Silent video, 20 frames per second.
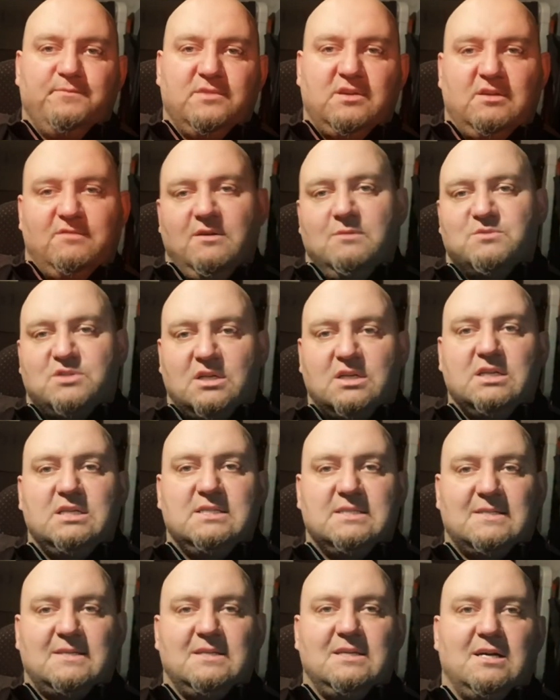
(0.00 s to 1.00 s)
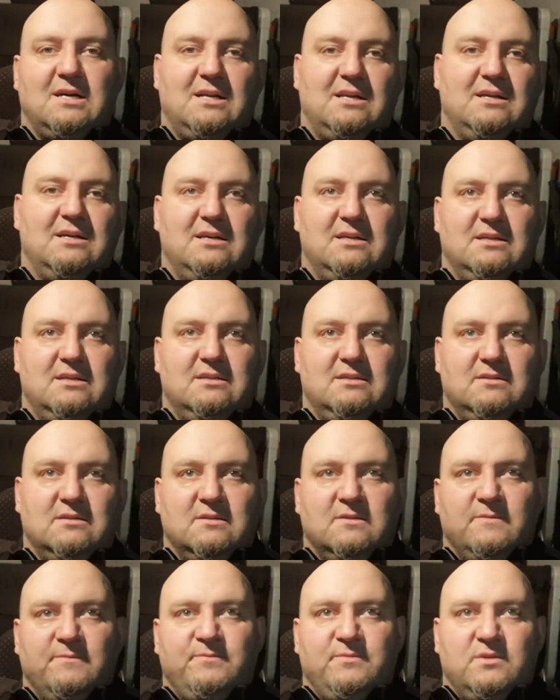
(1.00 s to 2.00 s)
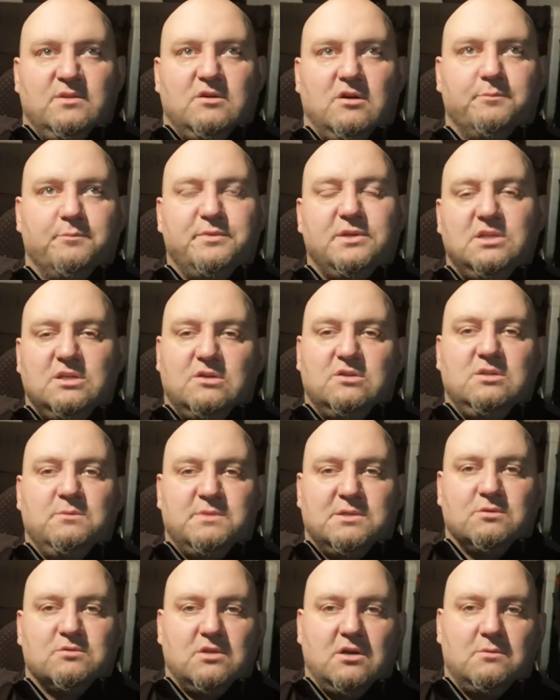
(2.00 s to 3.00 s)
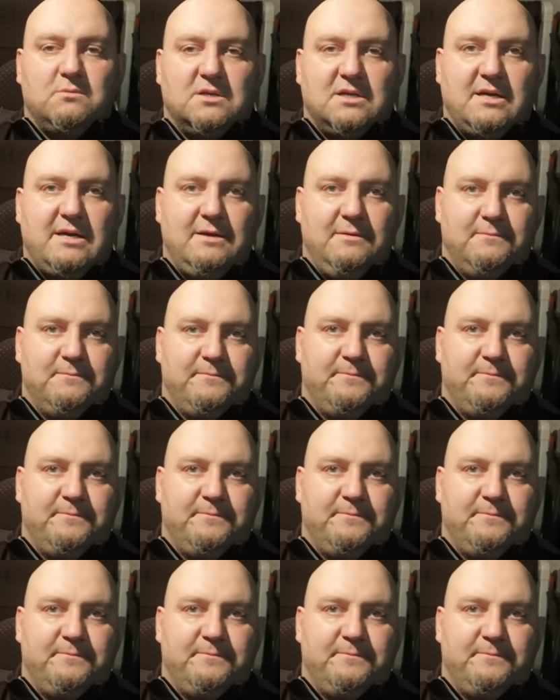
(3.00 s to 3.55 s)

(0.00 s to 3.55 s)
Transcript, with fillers: Ja wiem, że chiński, ale opinie o nim są dobre.